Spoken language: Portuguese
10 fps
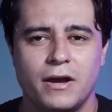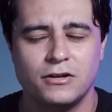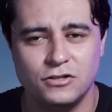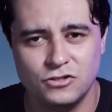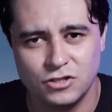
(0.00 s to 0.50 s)
para que a
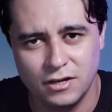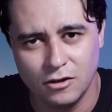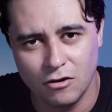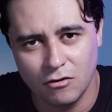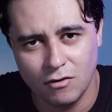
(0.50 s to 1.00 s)
gente chegue
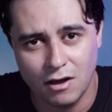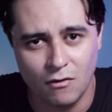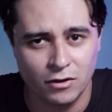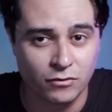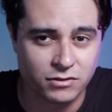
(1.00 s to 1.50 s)
logo a
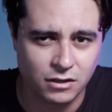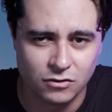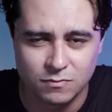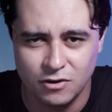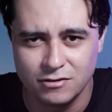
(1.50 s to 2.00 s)

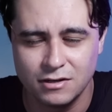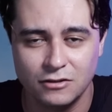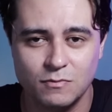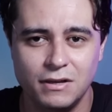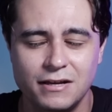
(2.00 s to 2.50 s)
400 mil
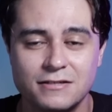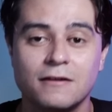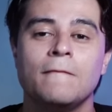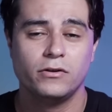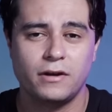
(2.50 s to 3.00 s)
inscritos,
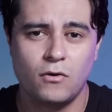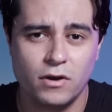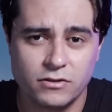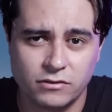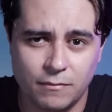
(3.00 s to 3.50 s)
beleza? Outra
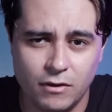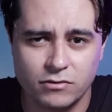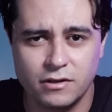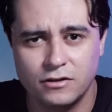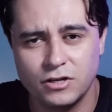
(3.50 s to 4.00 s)
coisa, eu também
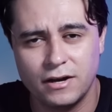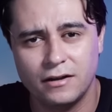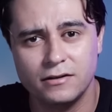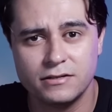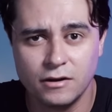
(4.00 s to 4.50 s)
gostaria de
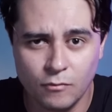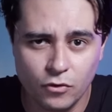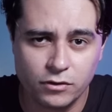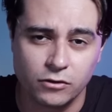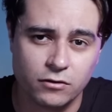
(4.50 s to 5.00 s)
agradecer
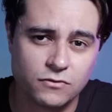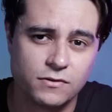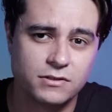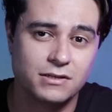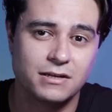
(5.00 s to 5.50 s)
muito a todos
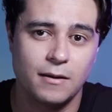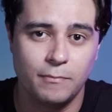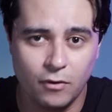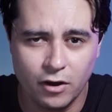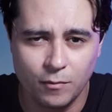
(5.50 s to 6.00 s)
vocês que
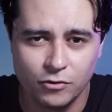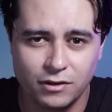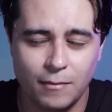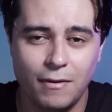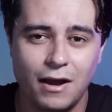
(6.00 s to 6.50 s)
apoiam o meu
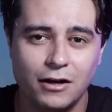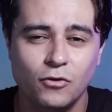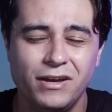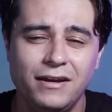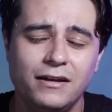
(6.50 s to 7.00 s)

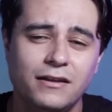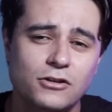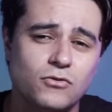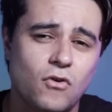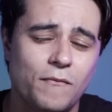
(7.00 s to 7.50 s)
trabalho e que
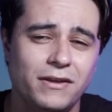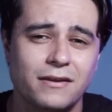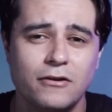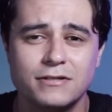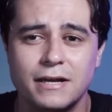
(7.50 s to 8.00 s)
deixam
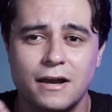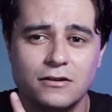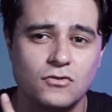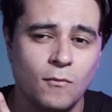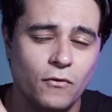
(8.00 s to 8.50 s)
comentários
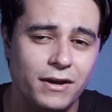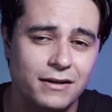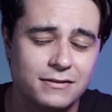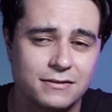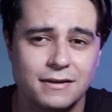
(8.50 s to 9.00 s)
legais como
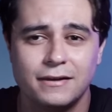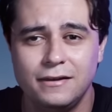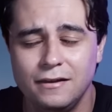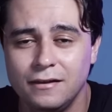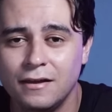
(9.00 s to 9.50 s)
esses
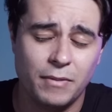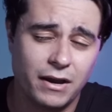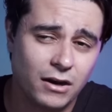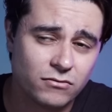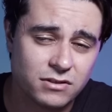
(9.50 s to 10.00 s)
aqui. Para
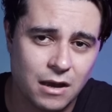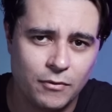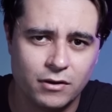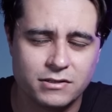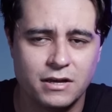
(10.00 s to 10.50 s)
quem não
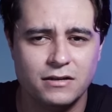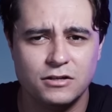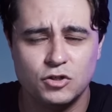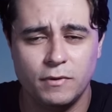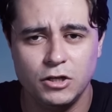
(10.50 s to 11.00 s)
sabe, eu lancei
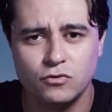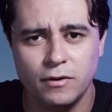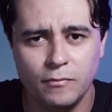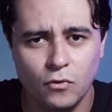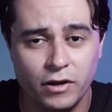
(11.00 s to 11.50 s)
recentemente um
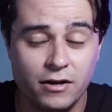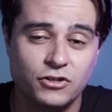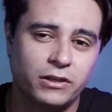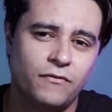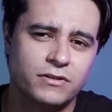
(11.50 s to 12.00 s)
e-book que
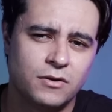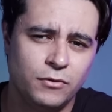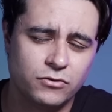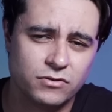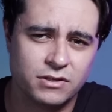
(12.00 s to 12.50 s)
já está fazendo
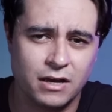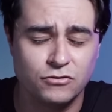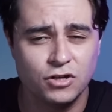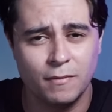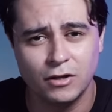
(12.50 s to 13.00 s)
muito
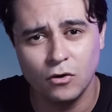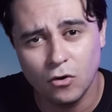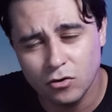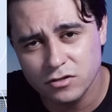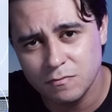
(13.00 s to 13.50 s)
sucesso chamado
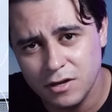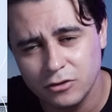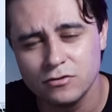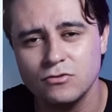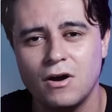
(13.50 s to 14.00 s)
Os
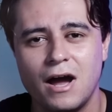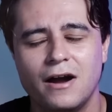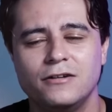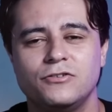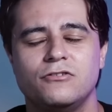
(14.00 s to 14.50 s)
Mitos do
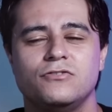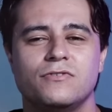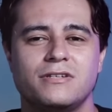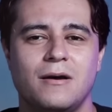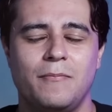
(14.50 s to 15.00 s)
Hardware onde
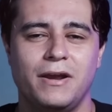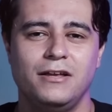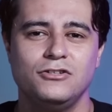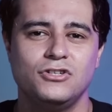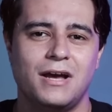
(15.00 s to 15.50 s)
você
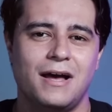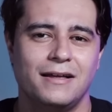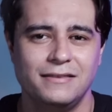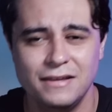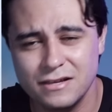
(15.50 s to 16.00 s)
aprende a
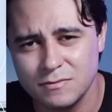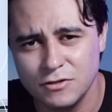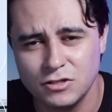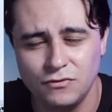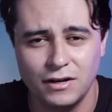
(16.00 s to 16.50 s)

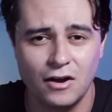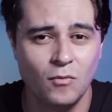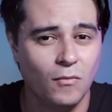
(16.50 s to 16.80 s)
desmistificar um